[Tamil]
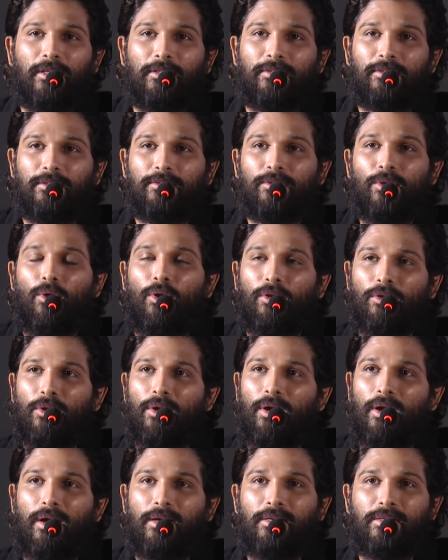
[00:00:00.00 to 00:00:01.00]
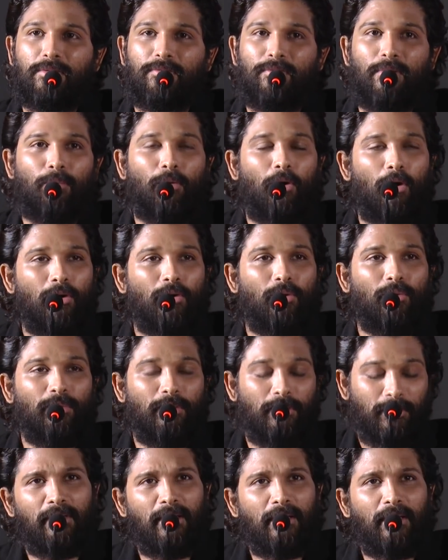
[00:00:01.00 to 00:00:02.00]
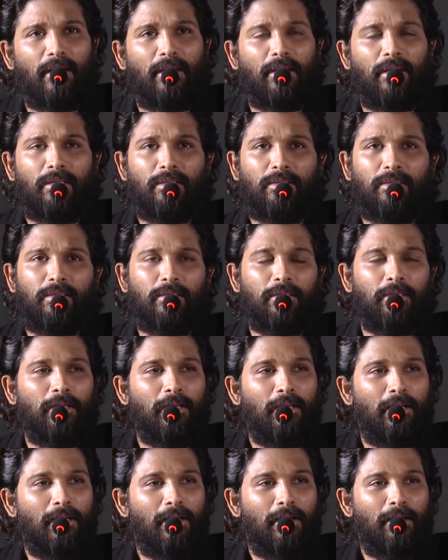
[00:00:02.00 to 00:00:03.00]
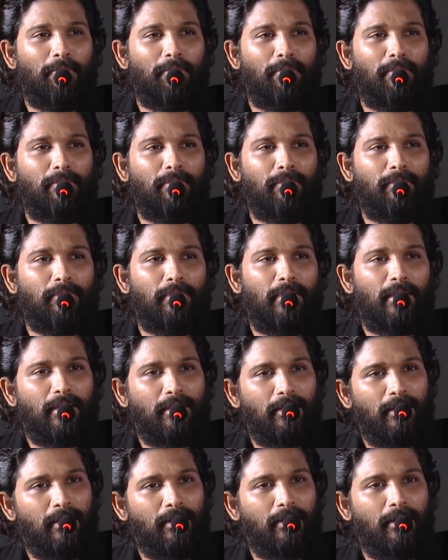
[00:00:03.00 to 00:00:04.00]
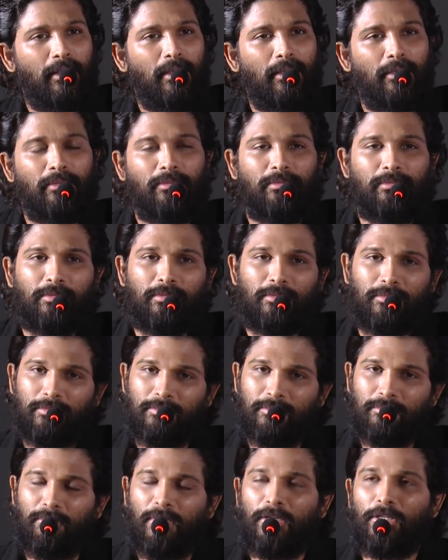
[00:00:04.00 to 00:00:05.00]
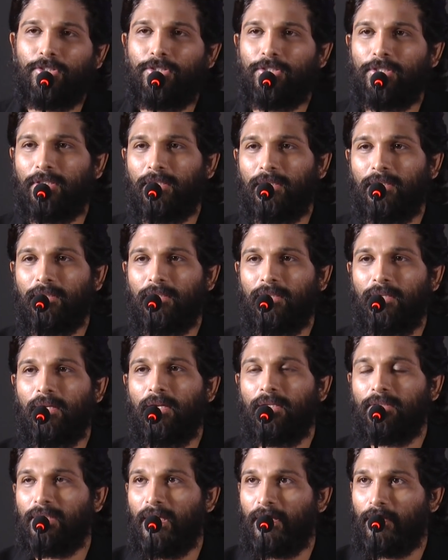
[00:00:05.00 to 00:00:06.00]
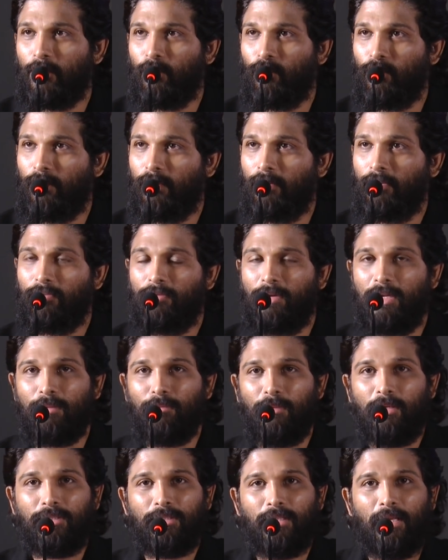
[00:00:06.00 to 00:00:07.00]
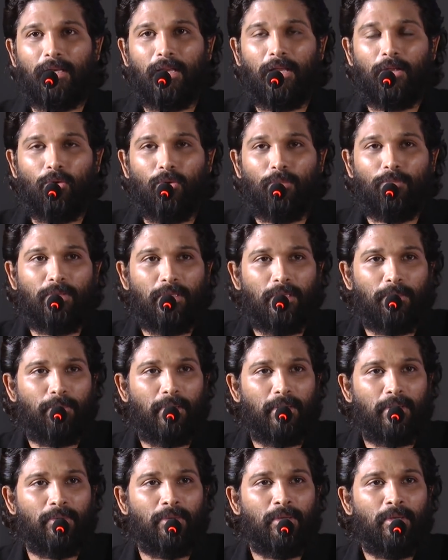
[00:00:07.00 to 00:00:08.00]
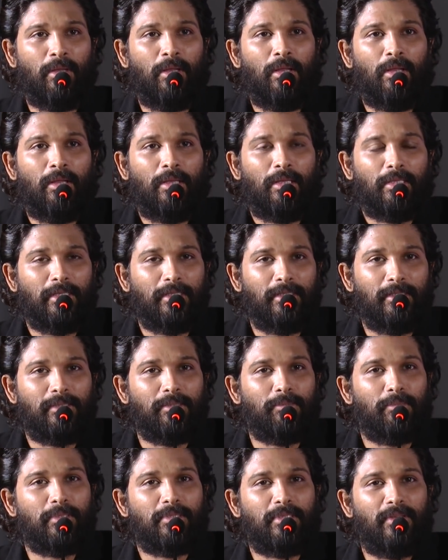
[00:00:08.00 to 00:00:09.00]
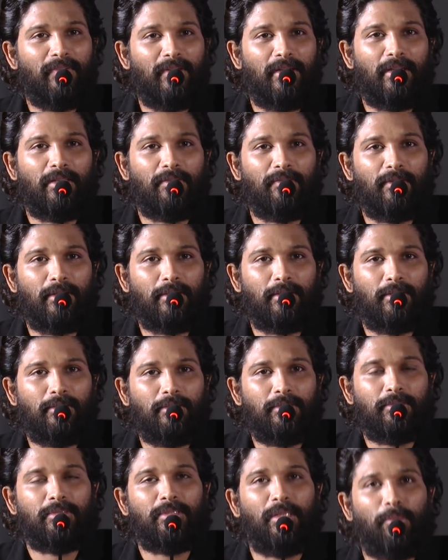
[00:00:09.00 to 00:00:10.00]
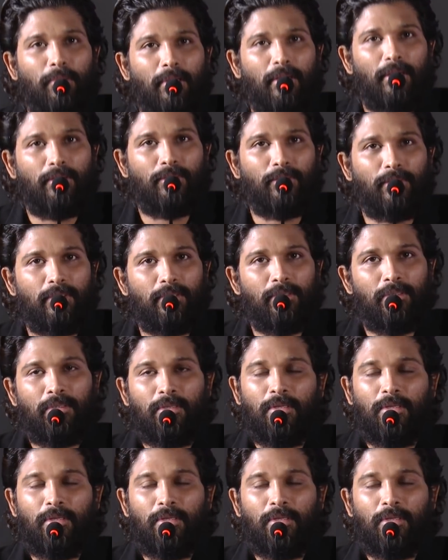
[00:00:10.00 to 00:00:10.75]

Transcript: டச்சஸ் ஆல் யோர் ஹார்ட்ஸ் ஃப்ரம் ஆல் ஓவர் வேறு யாராவது மறந்துருந்தா மன்னிச்சிடுங்க தேங்க்யூ வெரி மச் அண்ட் ஐ ஹோப் இந்த படம் இந்த டிசம்பர் செவன்டீன்த் வருது தமிழ்நாடுக்கு